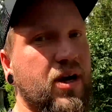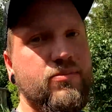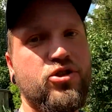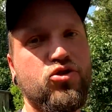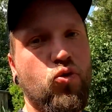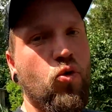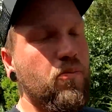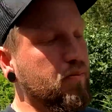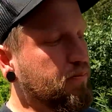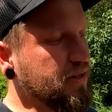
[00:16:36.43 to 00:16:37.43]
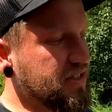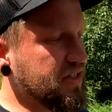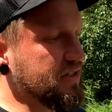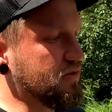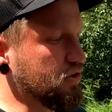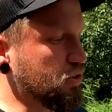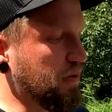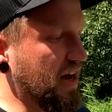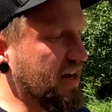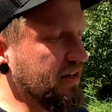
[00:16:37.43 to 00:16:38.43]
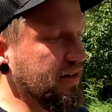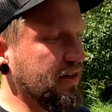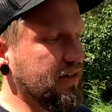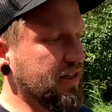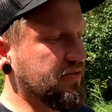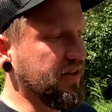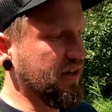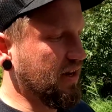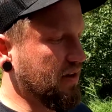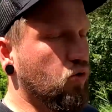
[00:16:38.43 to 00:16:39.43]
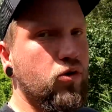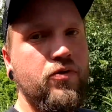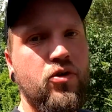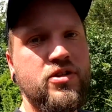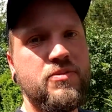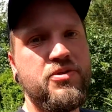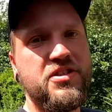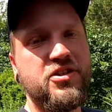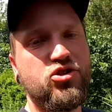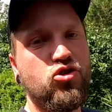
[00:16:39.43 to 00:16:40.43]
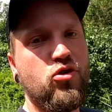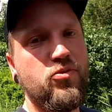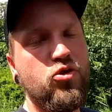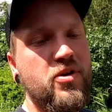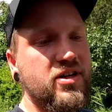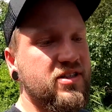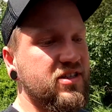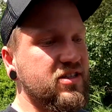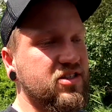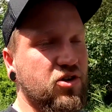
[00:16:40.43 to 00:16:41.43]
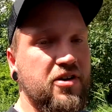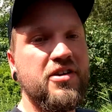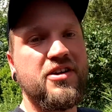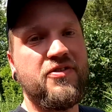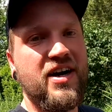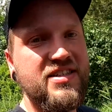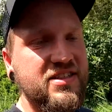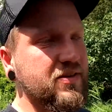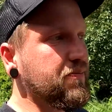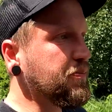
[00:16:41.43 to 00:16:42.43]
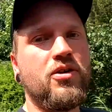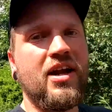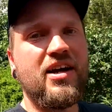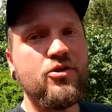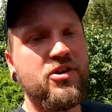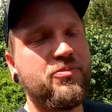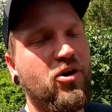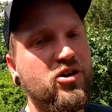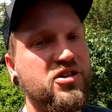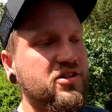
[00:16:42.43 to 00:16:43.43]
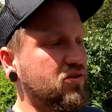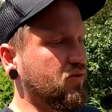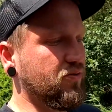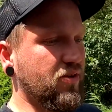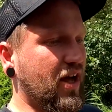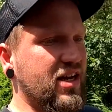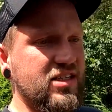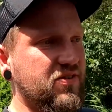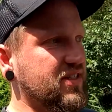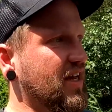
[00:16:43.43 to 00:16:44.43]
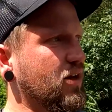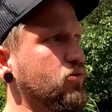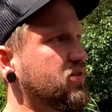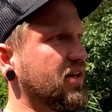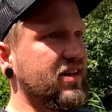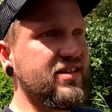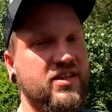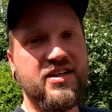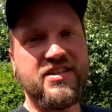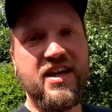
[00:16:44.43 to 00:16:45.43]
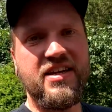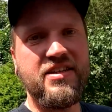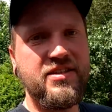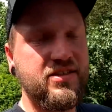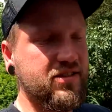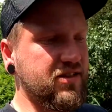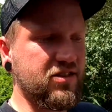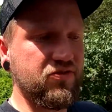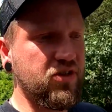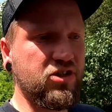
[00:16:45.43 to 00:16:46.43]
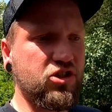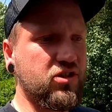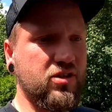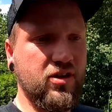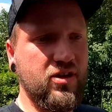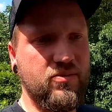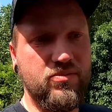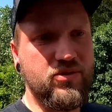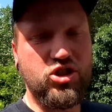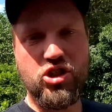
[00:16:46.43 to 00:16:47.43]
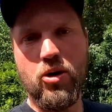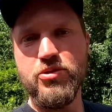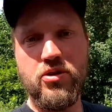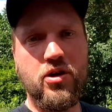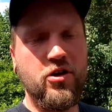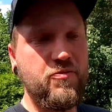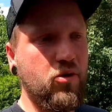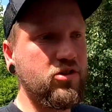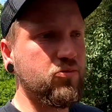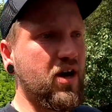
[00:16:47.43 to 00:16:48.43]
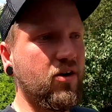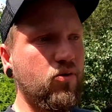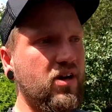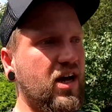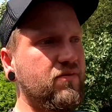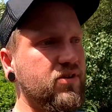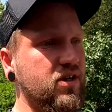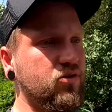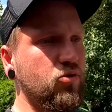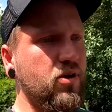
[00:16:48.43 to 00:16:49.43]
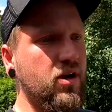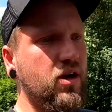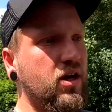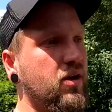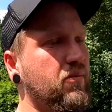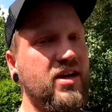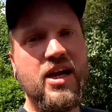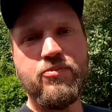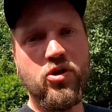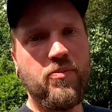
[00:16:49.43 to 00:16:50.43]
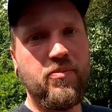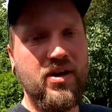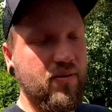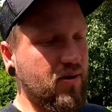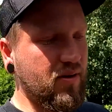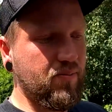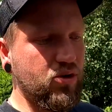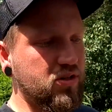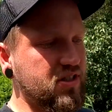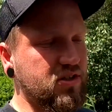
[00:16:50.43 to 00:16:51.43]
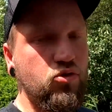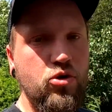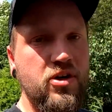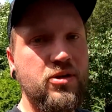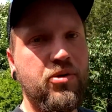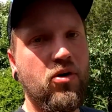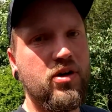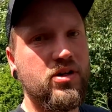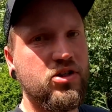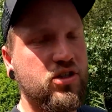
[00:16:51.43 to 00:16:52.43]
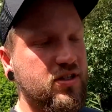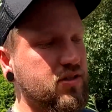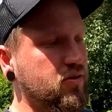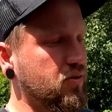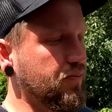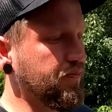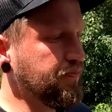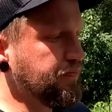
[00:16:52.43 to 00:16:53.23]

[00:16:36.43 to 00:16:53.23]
beim Strom ein bisschen zu sparen. Deswegen holen wir uns ein bisschen Strom über die Sonne quasi und laden über die Powerstation alles, was Akkus hat, sei es Handys, die Switch, ähm, Staubsauger läuft bei uns über Akku, laden wir da drüber. Mein Laptop äh, benutze ich nur über die Powerstation